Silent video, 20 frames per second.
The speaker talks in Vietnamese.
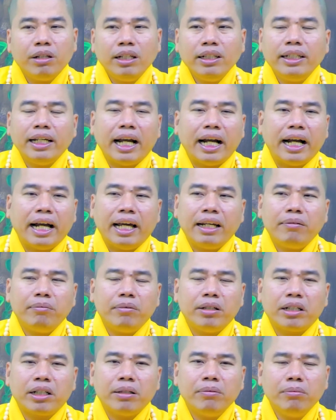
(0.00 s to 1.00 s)
Đến gần
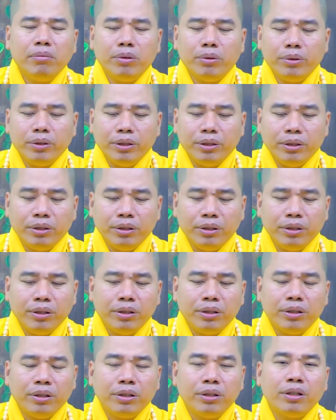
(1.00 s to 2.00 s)
anh mà cái mùi
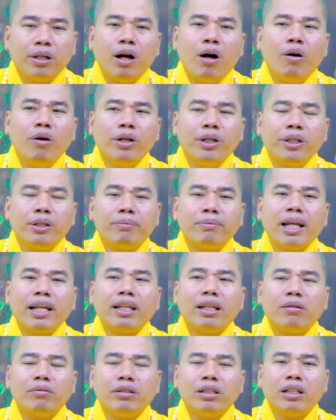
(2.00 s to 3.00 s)
hôi trong
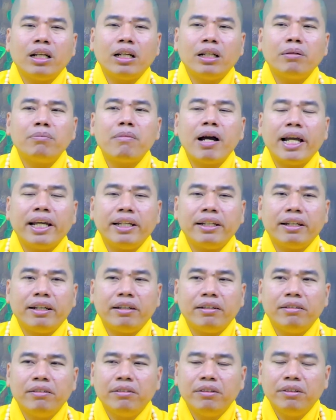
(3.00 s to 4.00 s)
nách ông anh nó bay
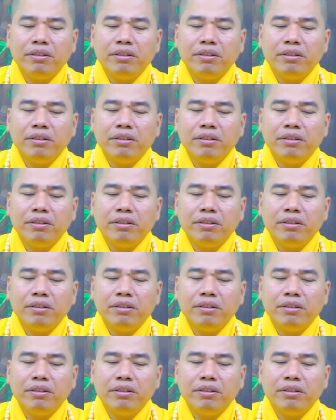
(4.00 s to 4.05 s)
ra,